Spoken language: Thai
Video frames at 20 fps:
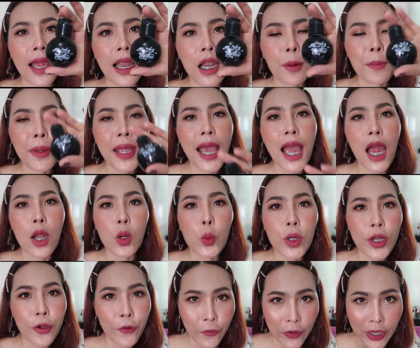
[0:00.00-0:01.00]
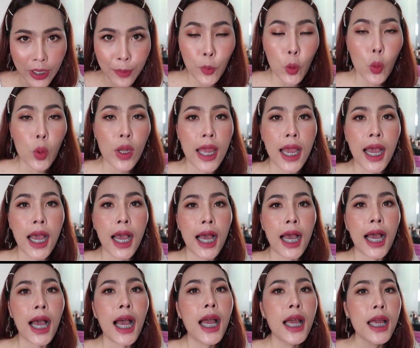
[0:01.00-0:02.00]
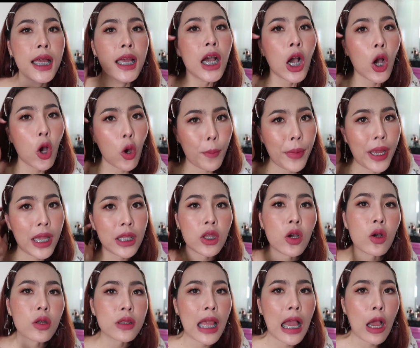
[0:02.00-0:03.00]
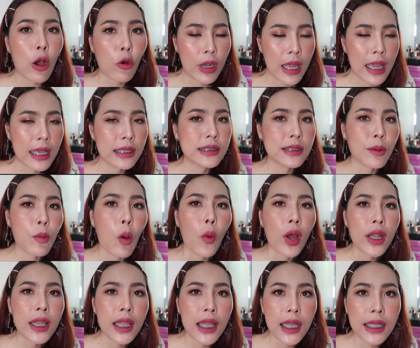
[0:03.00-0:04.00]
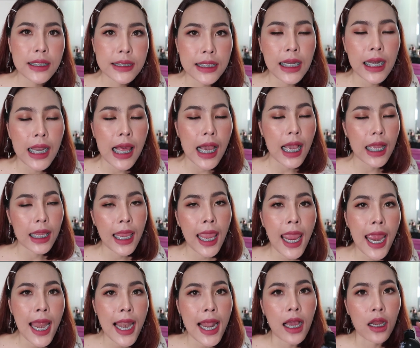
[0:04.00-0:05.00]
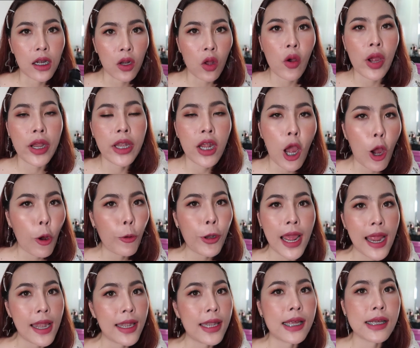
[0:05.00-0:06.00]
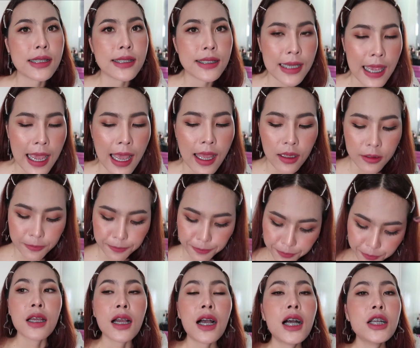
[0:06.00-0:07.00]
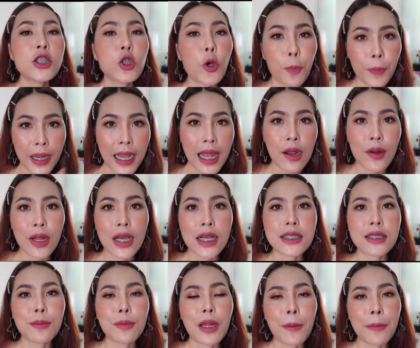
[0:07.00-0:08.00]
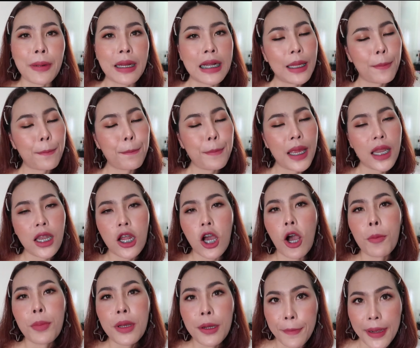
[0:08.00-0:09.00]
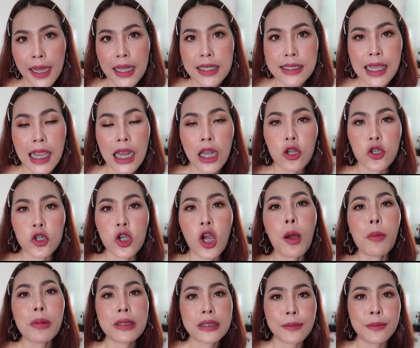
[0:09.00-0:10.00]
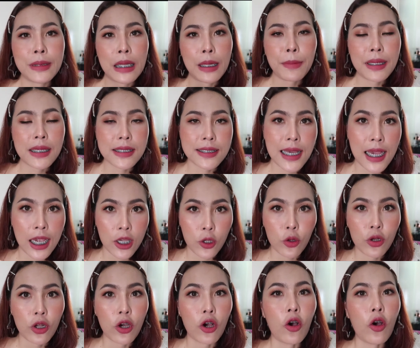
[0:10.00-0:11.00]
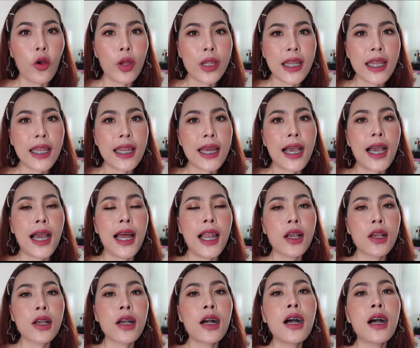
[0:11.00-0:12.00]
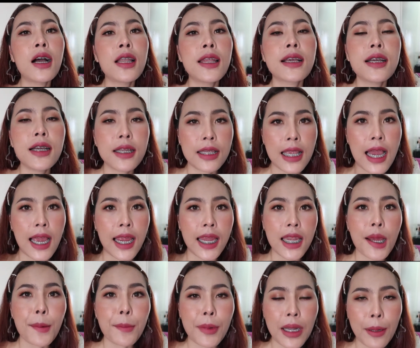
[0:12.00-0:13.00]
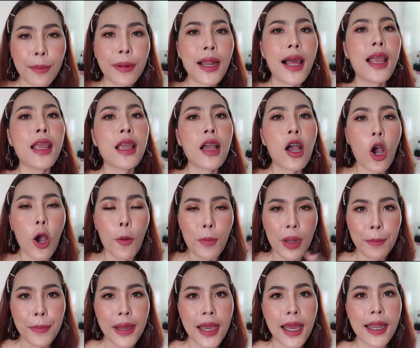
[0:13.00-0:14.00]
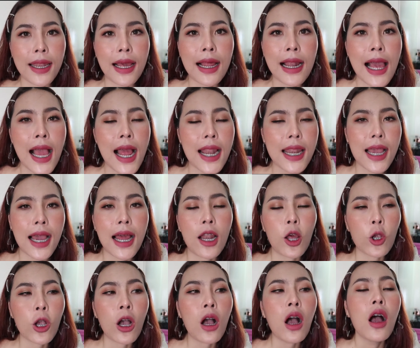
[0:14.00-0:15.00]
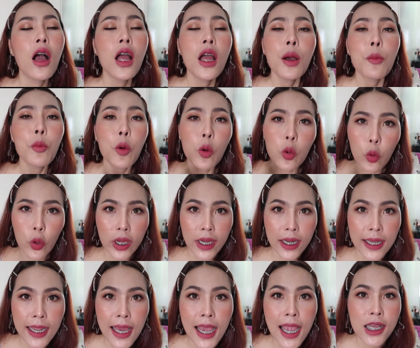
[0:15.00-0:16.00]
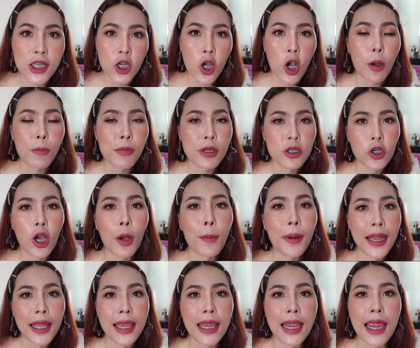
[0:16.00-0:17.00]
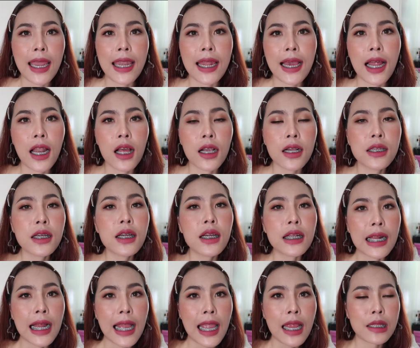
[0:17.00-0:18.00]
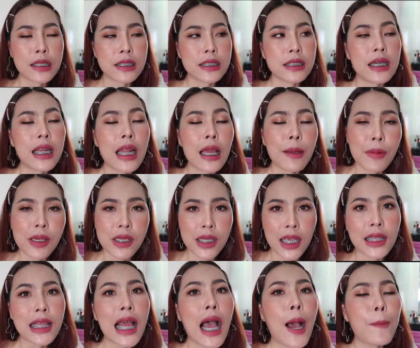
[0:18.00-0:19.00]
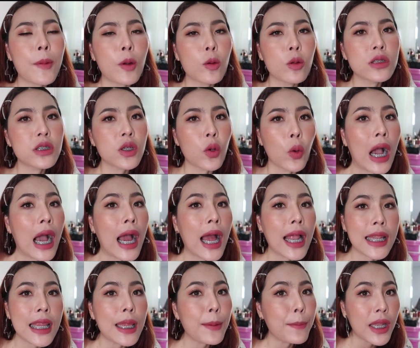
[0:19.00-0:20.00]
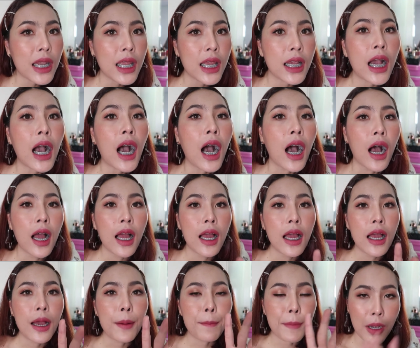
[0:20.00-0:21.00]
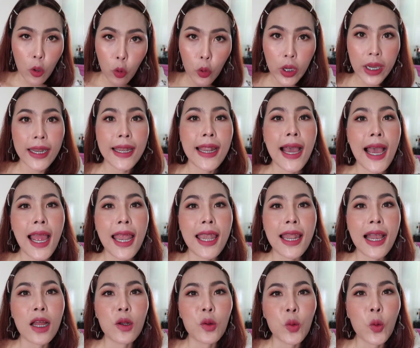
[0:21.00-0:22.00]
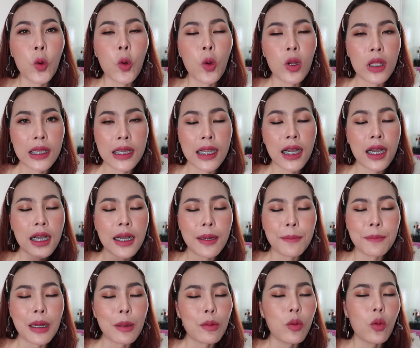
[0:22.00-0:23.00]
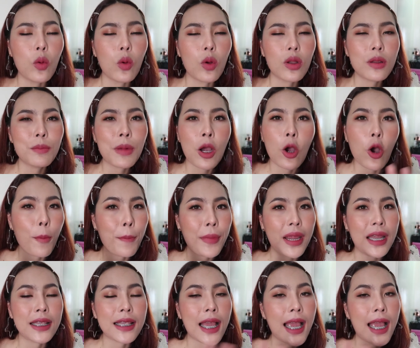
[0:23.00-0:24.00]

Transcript: เราไปหาดูใน Facebook นะคะของแบรนด์ต่อเต่านะจะบอกว่าดีจริงนะคะแค่หลักร้อยเท่านั้นนะจ๊ะก็จบไปแล้วนะคะสำหรับคลิป Best of the Month ใช้แล้วชอบประจำเดือนเมษายนของออยนี้นะคะแล้วก็ถ้าเกิดอยากให้ทำคลิปอะไรก็คอมเมนต์มาด้านล่างนะคะแล้วก็พูดคุยกันได้ชอบไม่ชอบอะไรยังไงนะคะแล้วก็ถ้าเกิดใครซื้ออะไรไปใช้ตามแล้วรู้สึกว่าดีไม่ดีก็มาคุยกันได้นะคะทุกคนก็มาโพสต์มาคอมเมนต์